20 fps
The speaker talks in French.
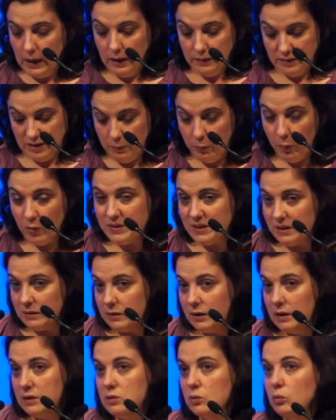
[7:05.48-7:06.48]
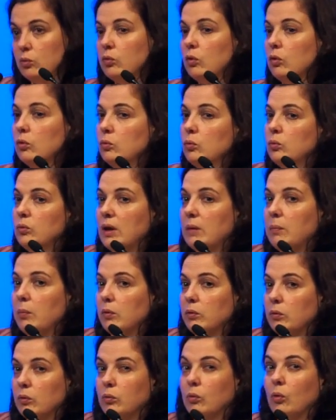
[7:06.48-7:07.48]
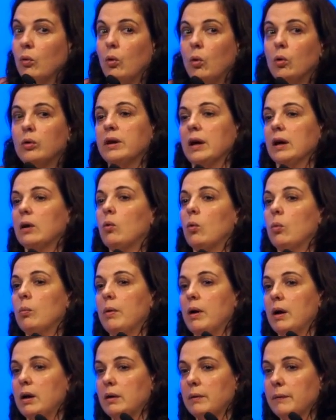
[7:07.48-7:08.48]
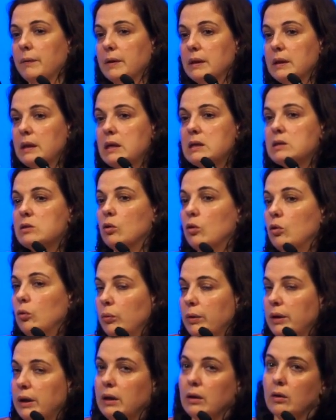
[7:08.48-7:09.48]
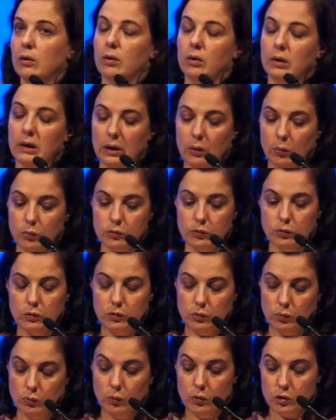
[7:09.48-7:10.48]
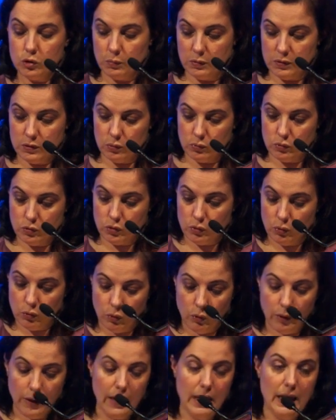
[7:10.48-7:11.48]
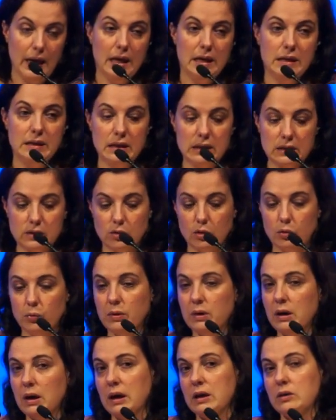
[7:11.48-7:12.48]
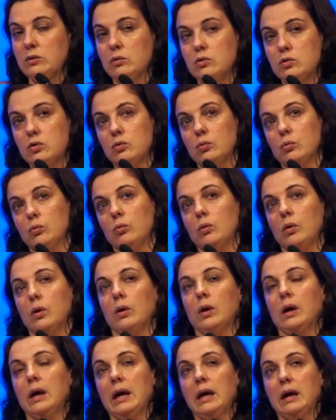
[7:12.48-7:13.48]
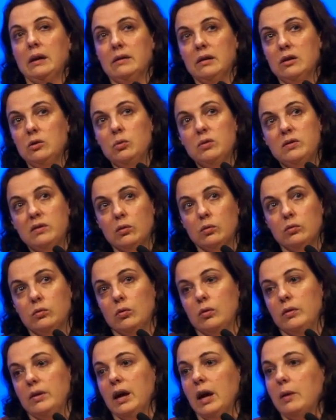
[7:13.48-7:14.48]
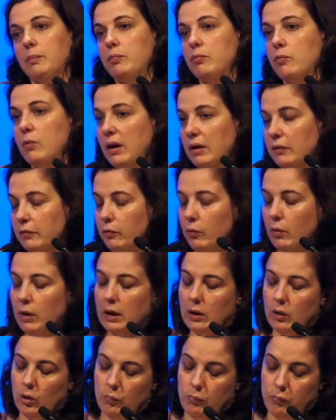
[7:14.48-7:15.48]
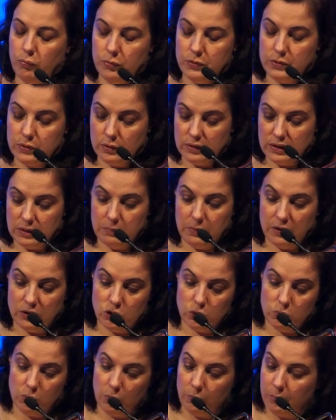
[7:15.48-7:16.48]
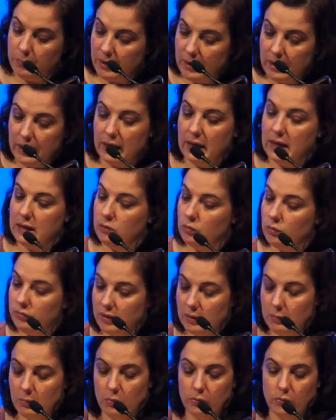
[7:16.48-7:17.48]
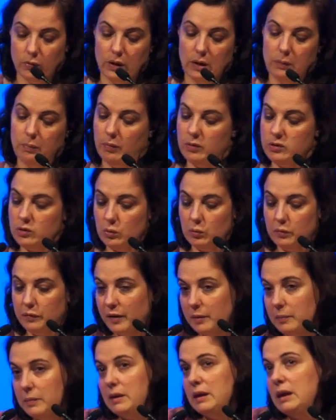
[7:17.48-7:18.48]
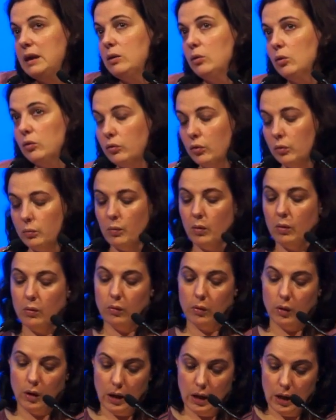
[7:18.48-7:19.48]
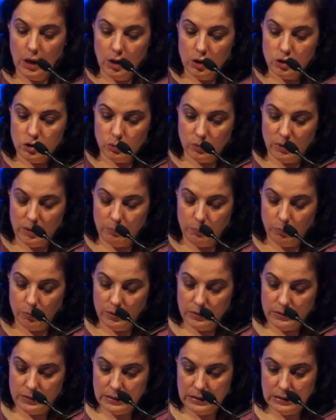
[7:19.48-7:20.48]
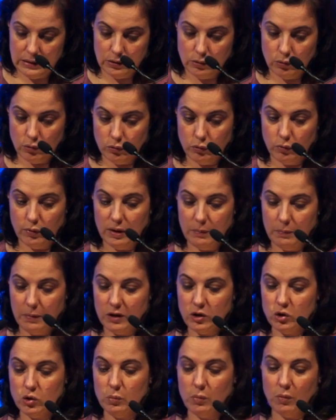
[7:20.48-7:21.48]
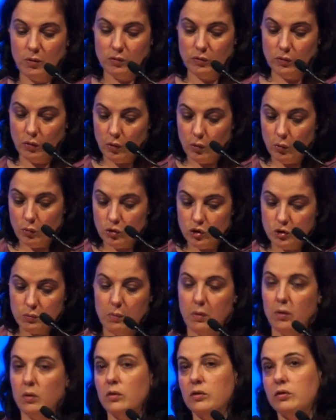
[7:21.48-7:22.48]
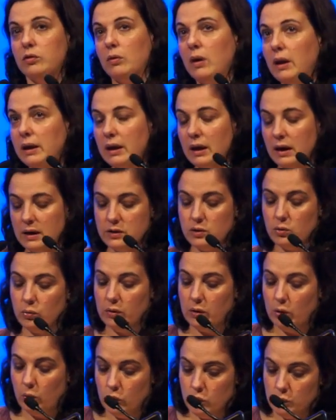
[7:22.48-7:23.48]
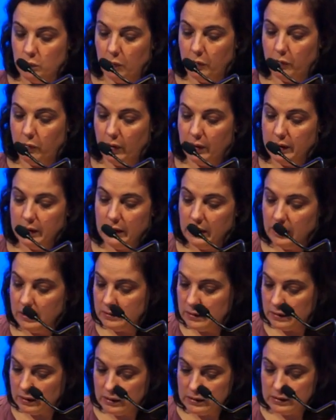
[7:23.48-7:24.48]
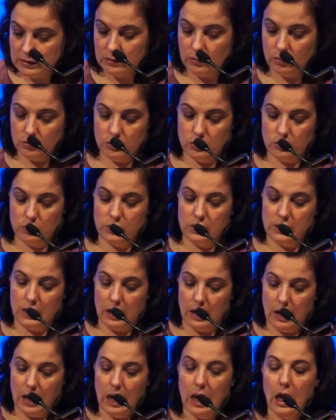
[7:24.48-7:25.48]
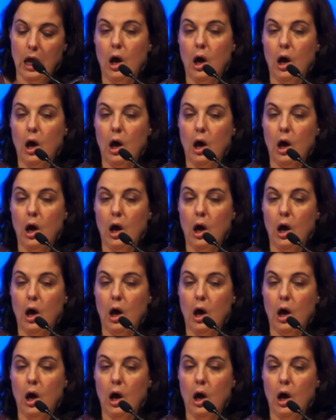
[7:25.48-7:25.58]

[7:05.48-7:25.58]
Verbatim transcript: C'est pour cette raison que nous n'abandonnons aucun combat ni celui euh, de la construction de logements sociaux, ni celui de la réduction euh, des nuitées hôtelières pour avoir euh, plus d'hébergements pérennes, notamment dans les pensions de famille, notamment sur les politiques de l'hébergement dans le logement, sur la création des logements foyers, des résidences sociales.